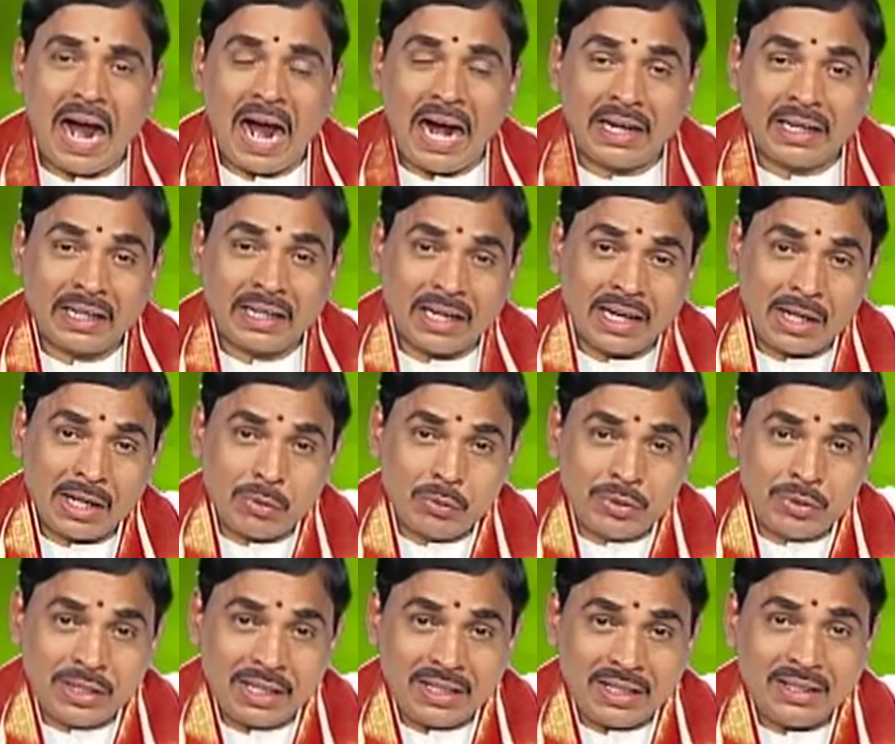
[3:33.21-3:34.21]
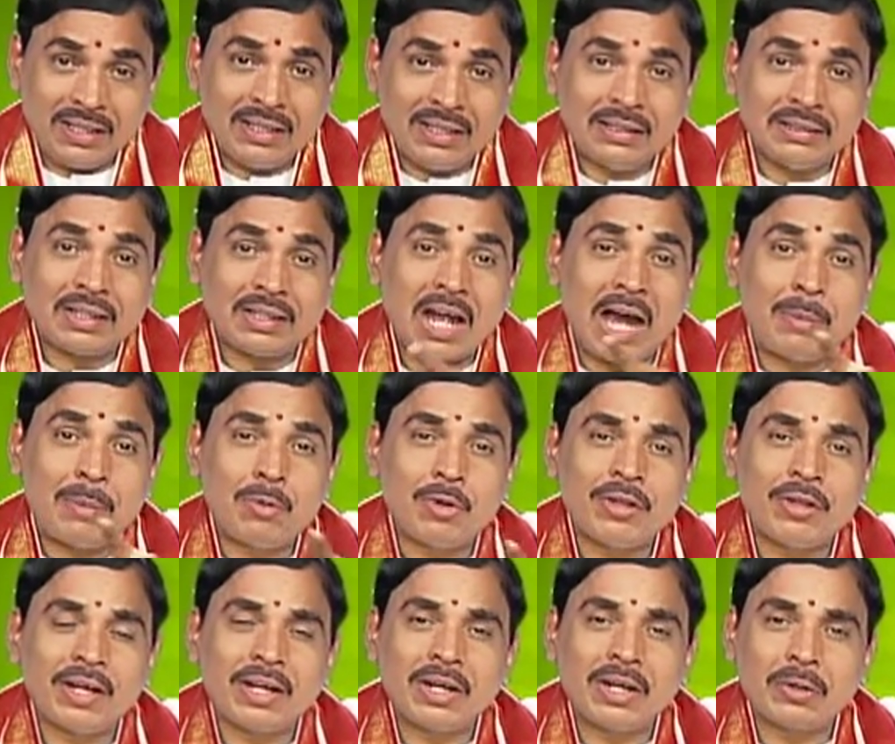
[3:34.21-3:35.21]
అక్కడ నుండి రాముడి
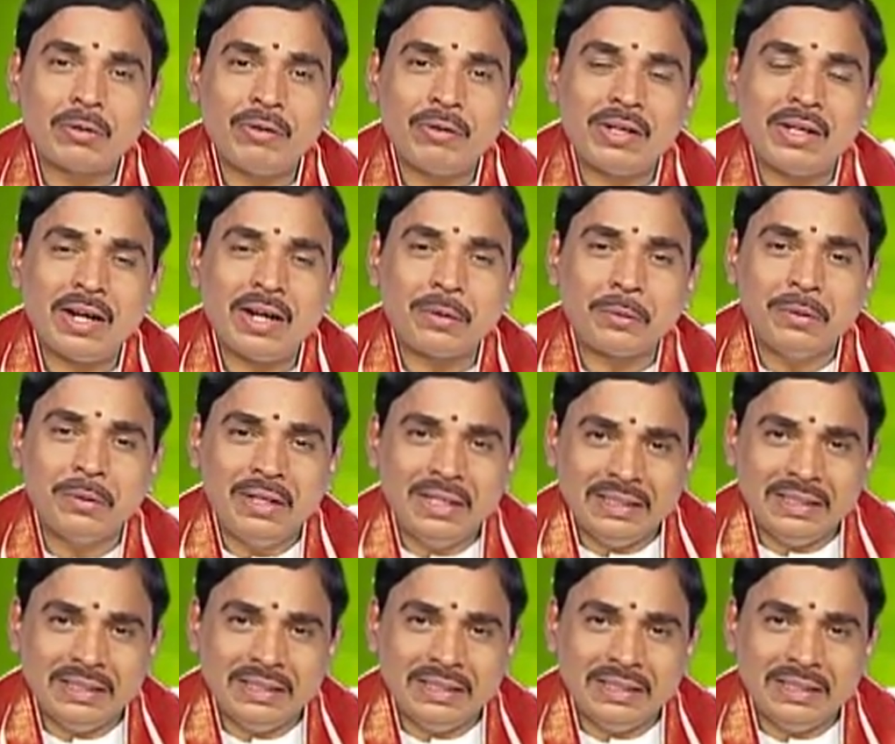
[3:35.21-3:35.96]
దగ్గరకు వెళ్ళాడు